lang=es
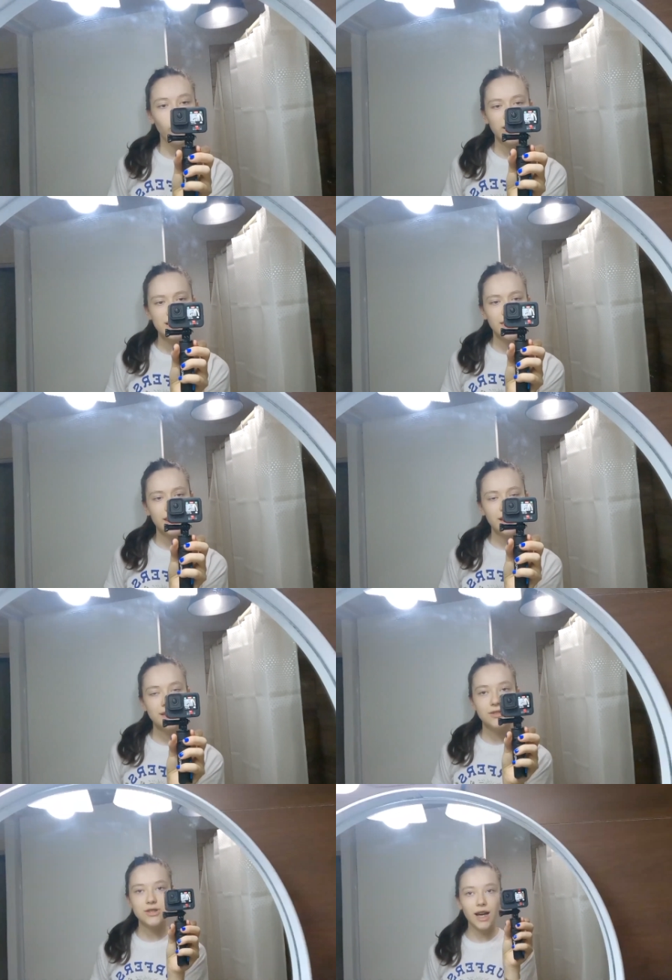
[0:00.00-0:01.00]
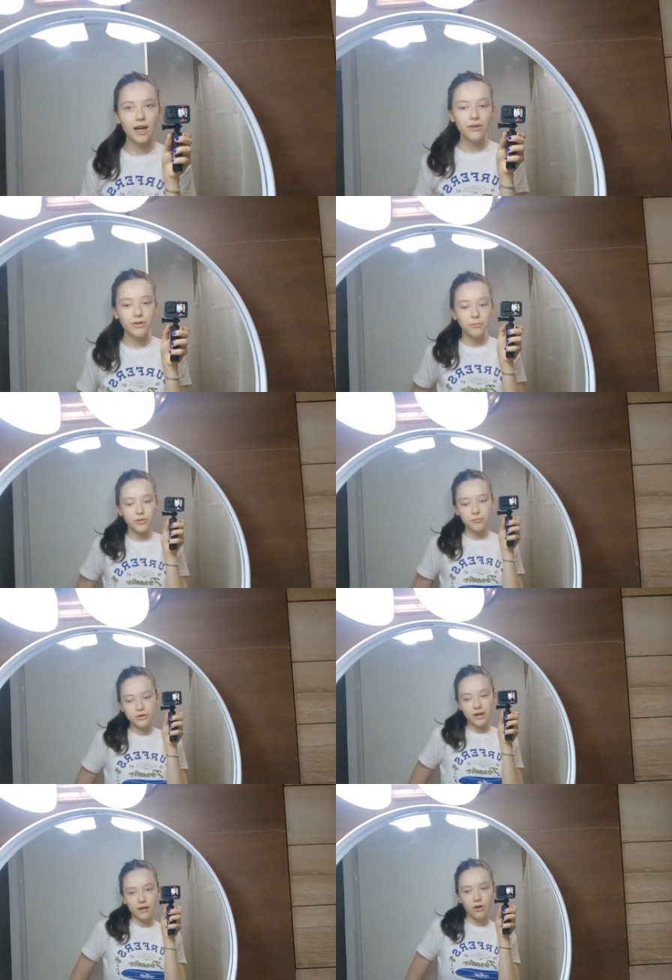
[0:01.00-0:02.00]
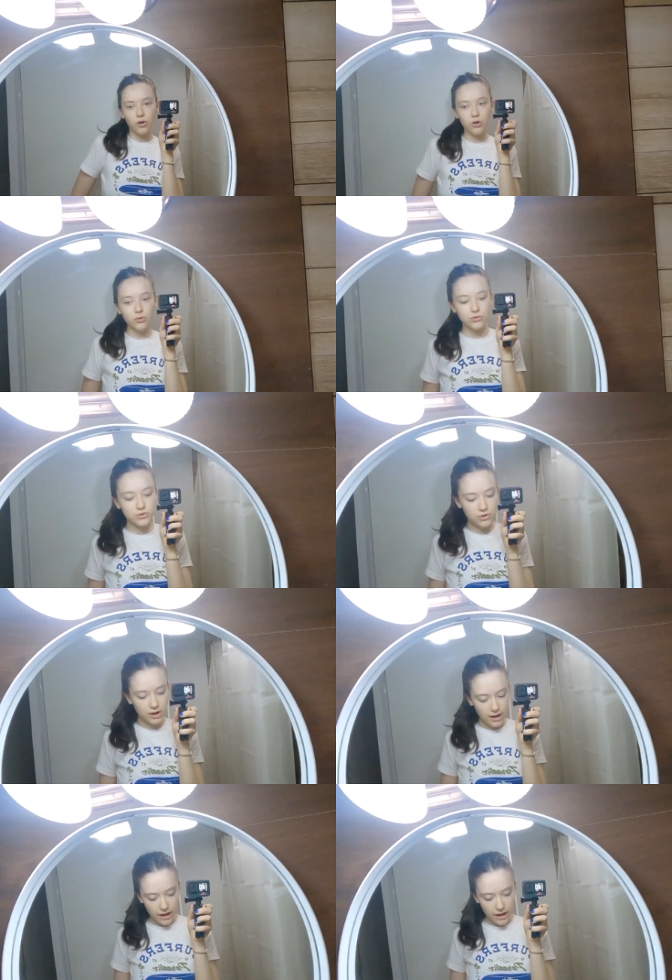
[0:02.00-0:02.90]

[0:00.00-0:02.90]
¿Qué is this? O sea, acá les voy a poder mostrar los looks